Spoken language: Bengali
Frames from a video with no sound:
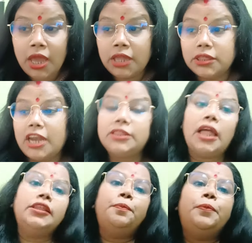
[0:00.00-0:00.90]
তাহলে
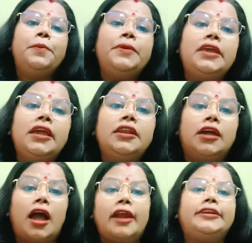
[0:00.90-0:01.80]
তাদের প্রেমিকের
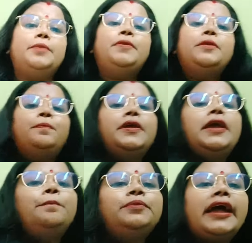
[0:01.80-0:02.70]
আর টেপির
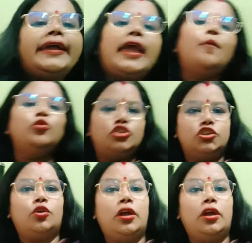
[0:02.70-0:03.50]
প্রেমটা কেমন ছিল